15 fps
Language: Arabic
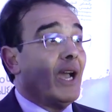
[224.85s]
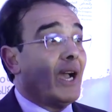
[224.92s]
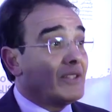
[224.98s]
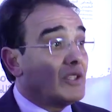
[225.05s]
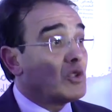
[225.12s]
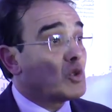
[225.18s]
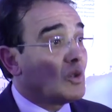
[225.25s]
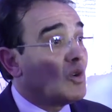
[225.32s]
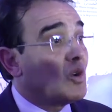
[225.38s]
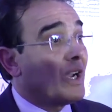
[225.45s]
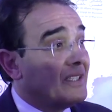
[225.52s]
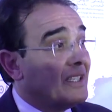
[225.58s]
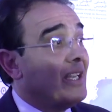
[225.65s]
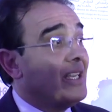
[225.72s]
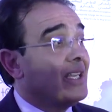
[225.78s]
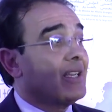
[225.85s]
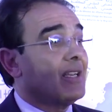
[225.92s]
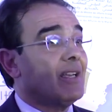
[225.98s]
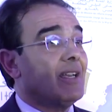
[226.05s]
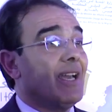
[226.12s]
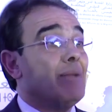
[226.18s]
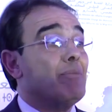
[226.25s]
غادي يزوروا
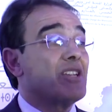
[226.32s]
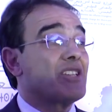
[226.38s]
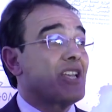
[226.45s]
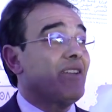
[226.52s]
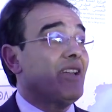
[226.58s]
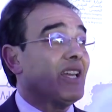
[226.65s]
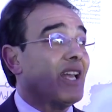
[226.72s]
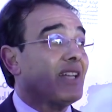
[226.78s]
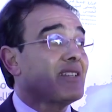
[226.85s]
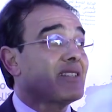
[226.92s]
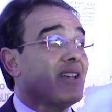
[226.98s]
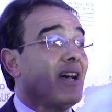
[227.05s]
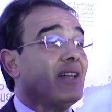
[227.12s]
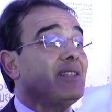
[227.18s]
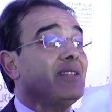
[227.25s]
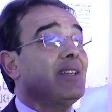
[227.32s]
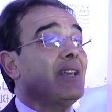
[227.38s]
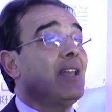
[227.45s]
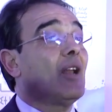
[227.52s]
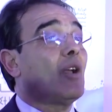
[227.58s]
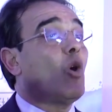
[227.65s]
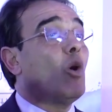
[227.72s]
كذلك المشاريع الاقتصاديه
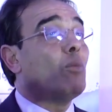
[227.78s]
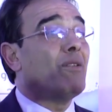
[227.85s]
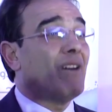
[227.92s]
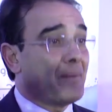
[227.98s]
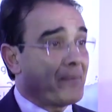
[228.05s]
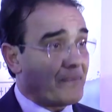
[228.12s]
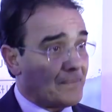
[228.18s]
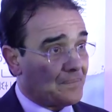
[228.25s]
الكبرى